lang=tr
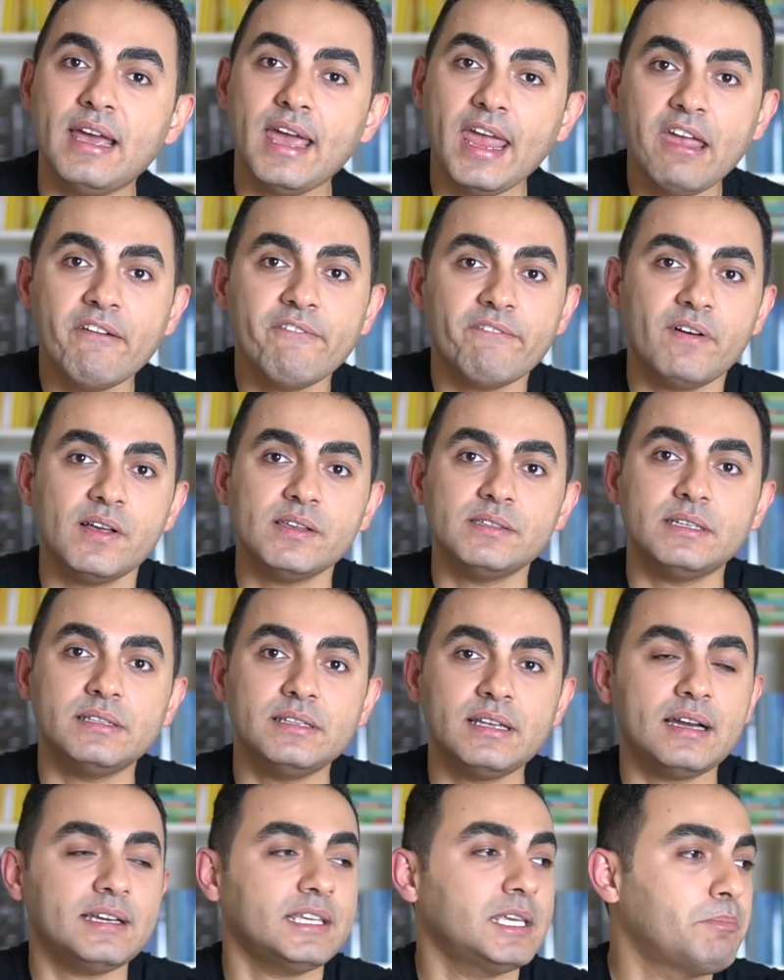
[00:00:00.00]
En fazla
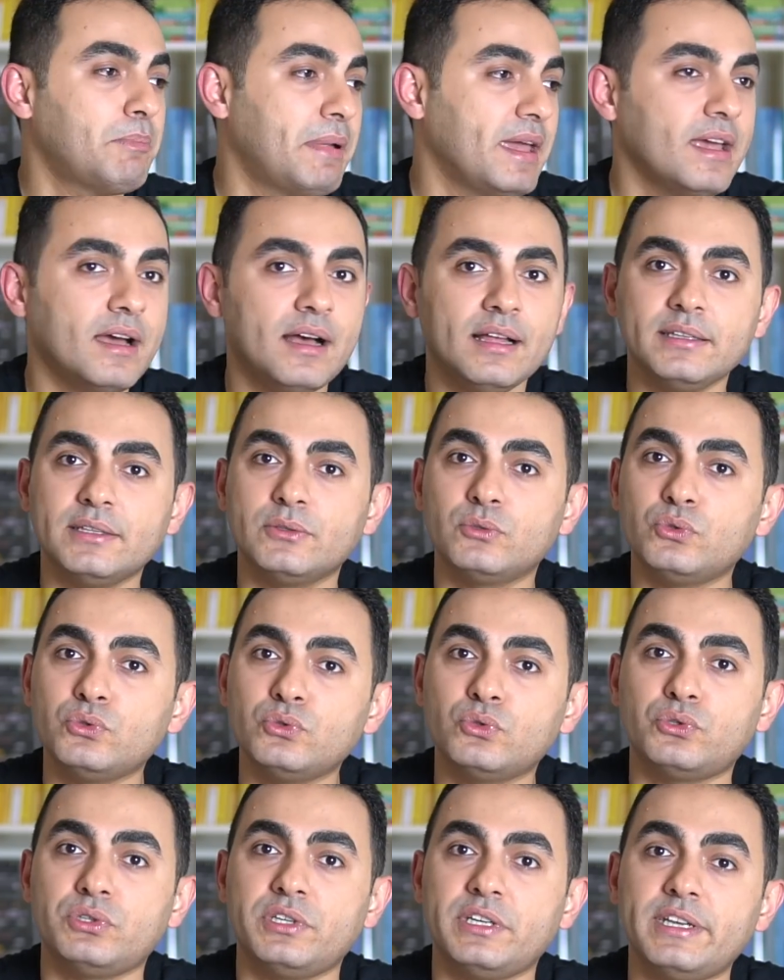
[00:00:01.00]
der ki Beyhan'la
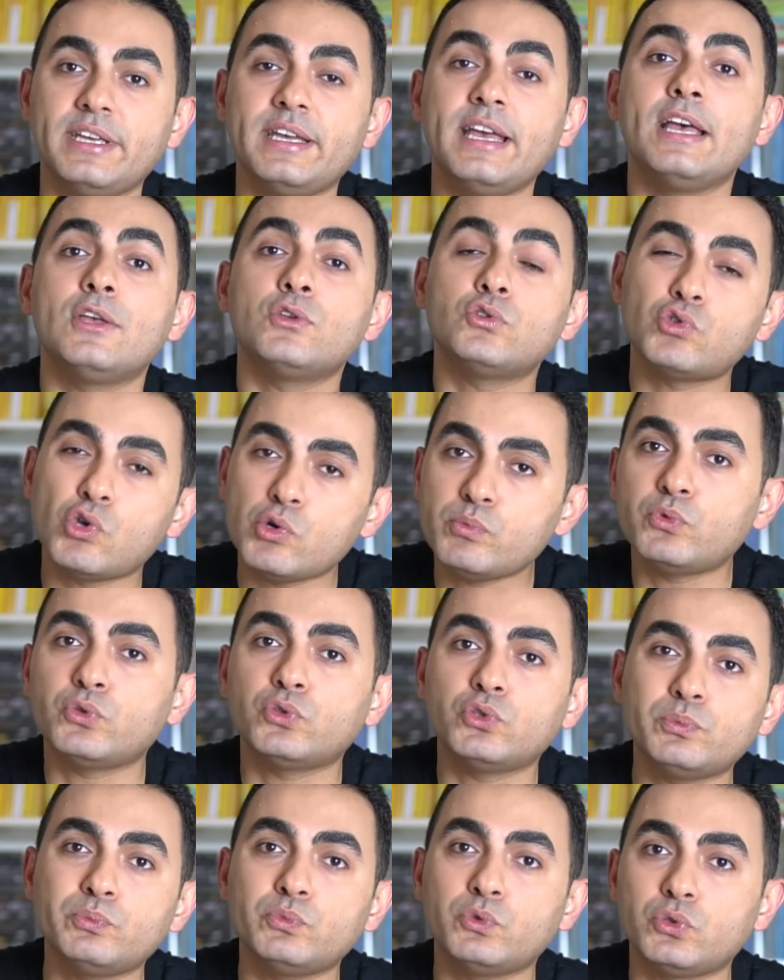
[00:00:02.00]
durduk yere
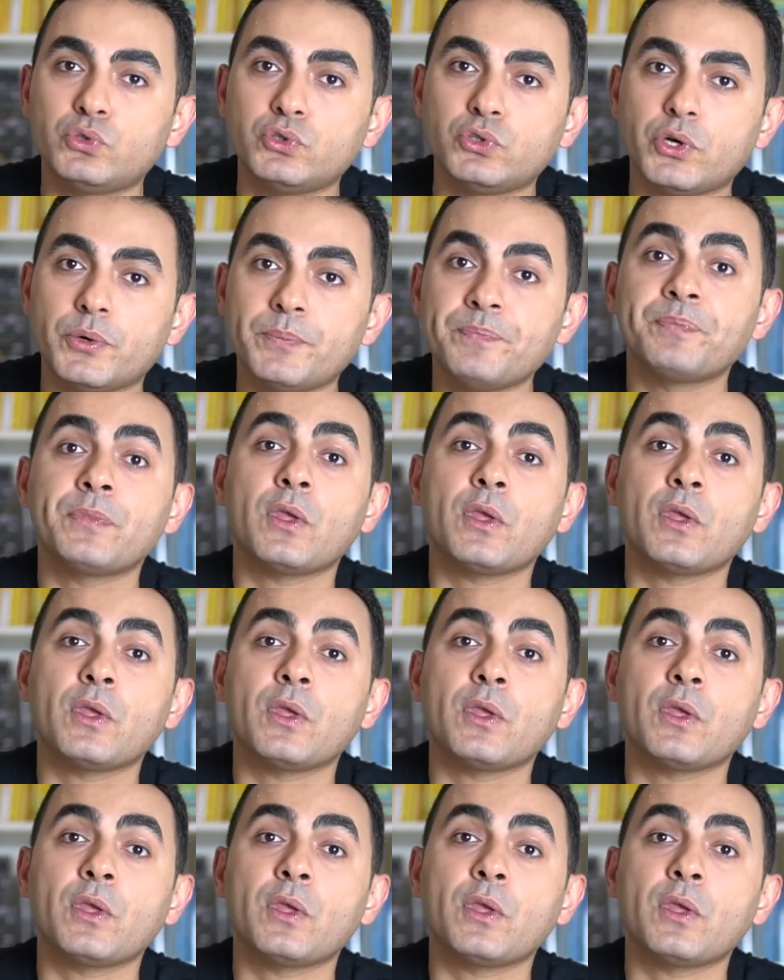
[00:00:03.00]
somurtup duruyor.